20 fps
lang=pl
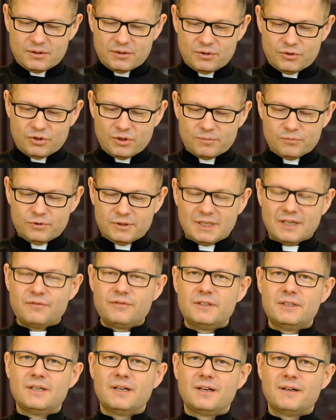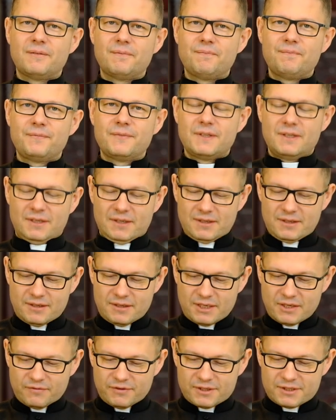domu Dawida.
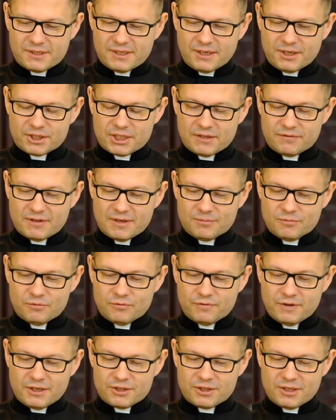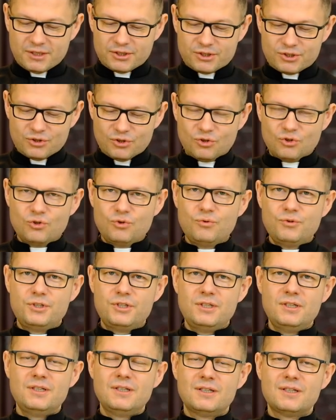Nie wystarcza wam uważać
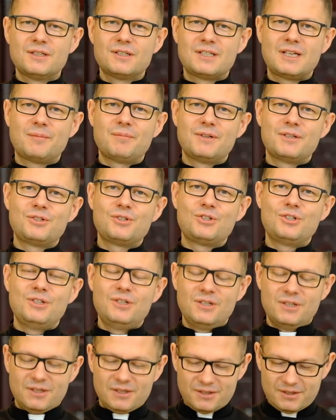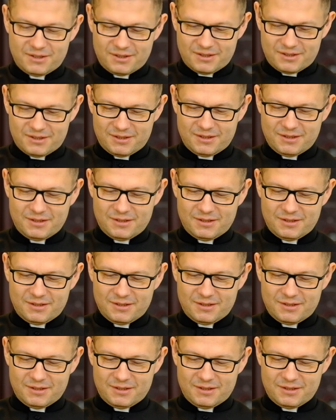ludzi za bezsilnych,